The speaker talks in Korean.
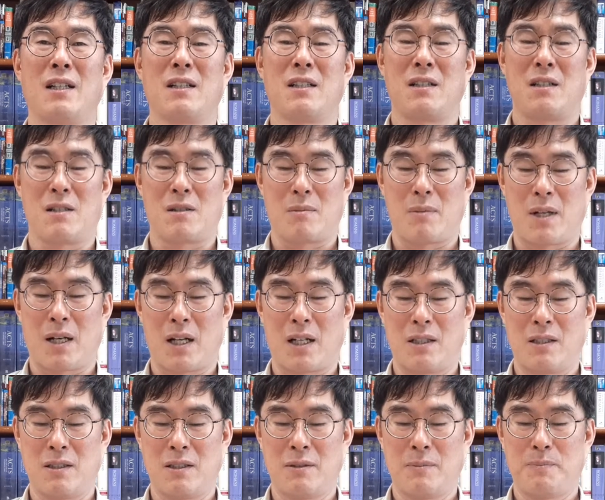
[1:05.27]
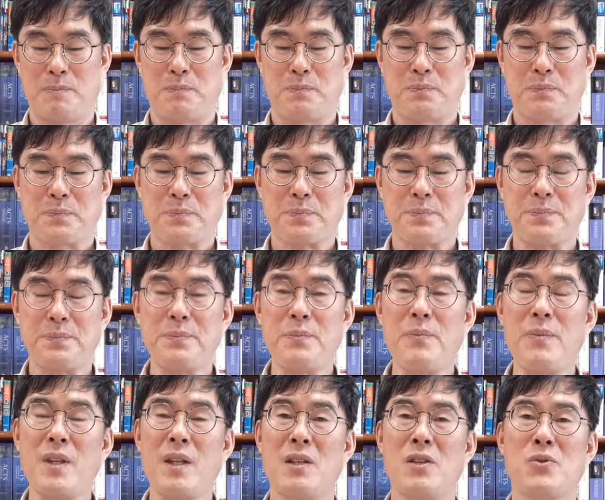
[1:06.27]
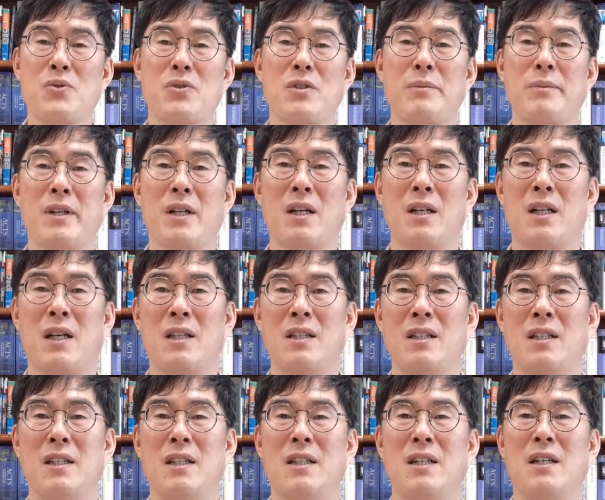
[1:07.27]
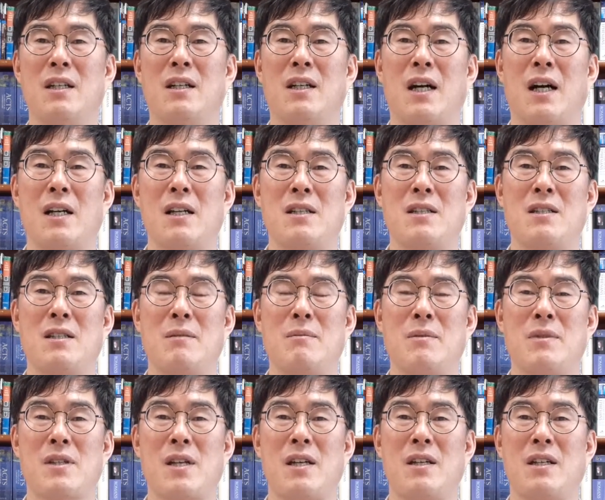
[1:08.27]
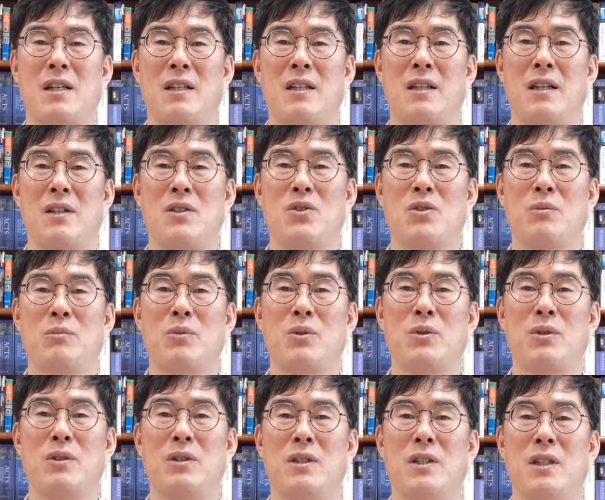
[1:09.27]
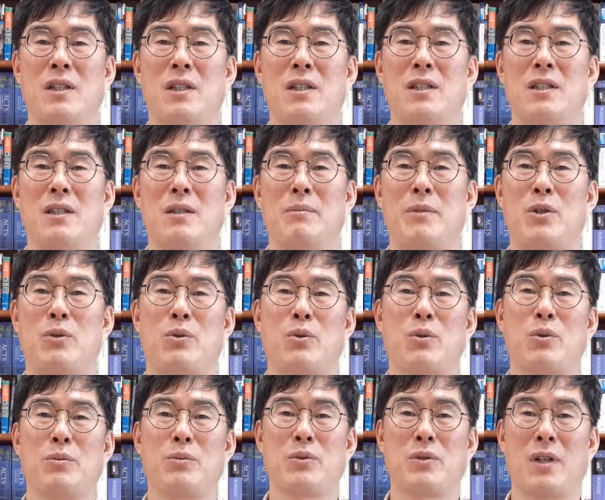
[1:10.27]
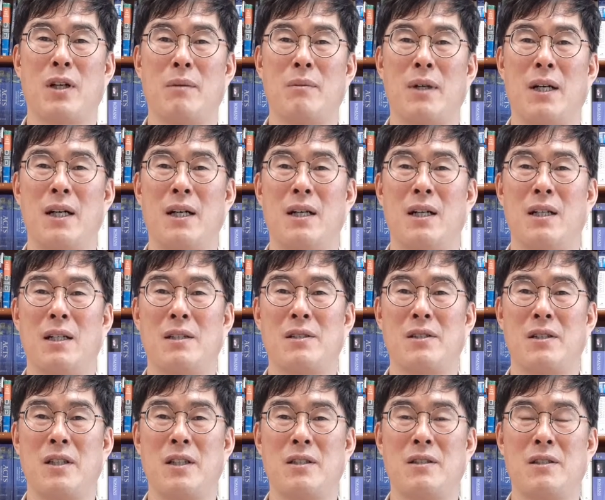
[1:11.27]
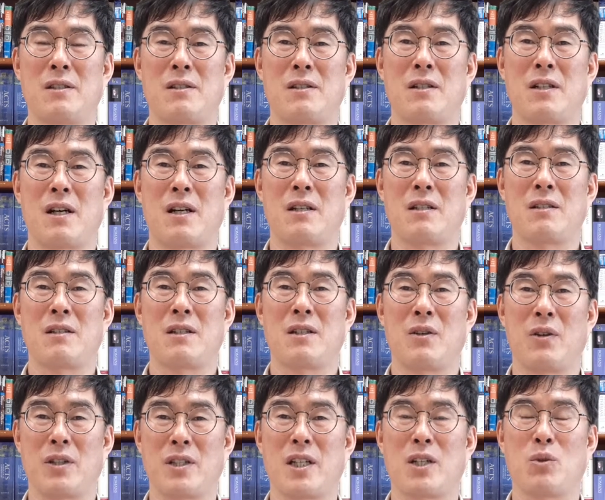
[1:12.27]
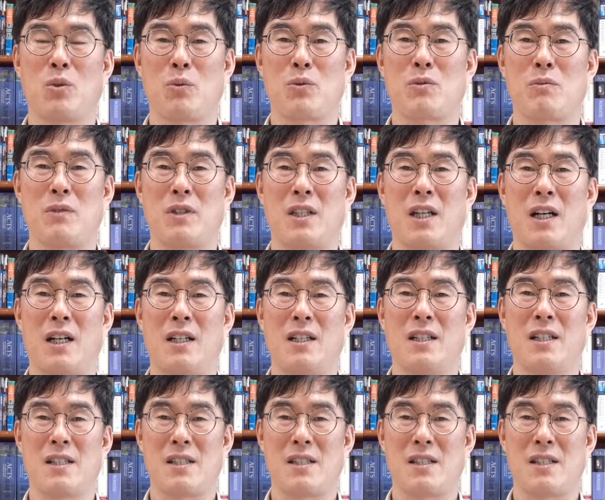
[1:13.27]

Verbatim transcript: 그래서 마가는 예수님에 관한 어, 가르침 사역에 대한 정보를 어, 베드로로부터 아마 아, 전해 들었을 가능성이 굉장히 높습니다.